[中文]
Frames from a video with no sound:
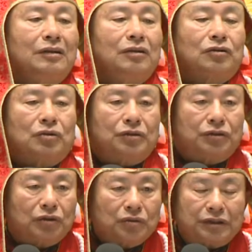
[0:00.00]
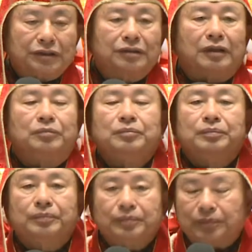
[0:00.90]
所以修行人
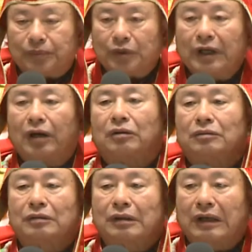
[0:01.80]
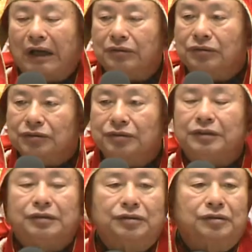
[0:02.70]
不要看自
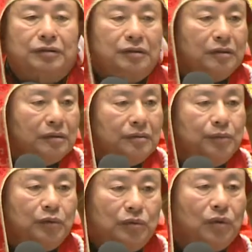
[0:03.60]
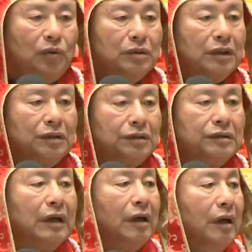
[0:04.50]
己只是普通的和
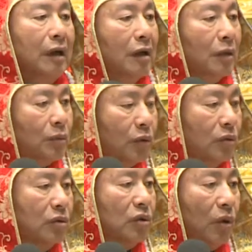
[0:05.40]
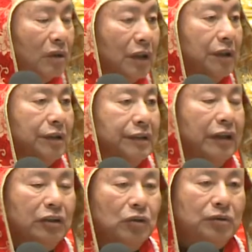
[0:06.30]
尚，普通的和
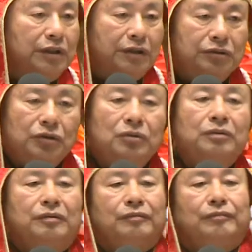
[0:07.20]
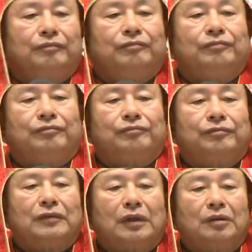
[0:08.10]
尚有成就。
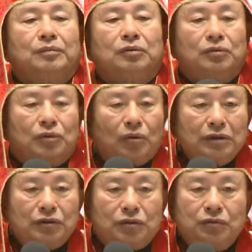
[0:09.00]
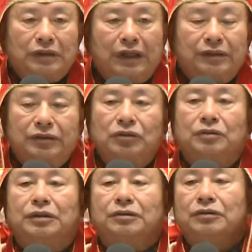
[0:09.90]
普通的出家人有
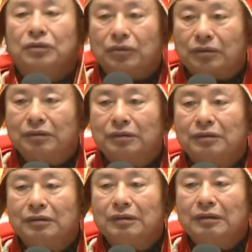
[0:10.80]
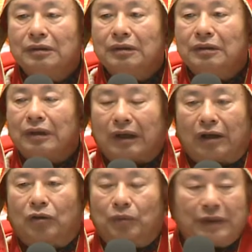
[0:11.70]
成就，
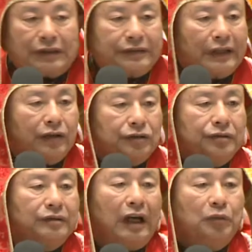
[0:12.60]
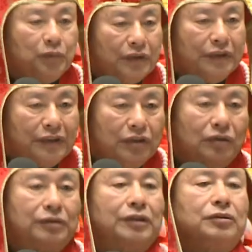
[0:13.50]
啊，我们的上师还不一定
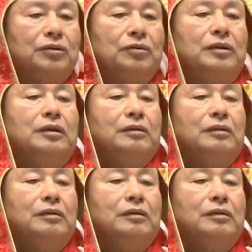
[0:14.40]
有成就呢。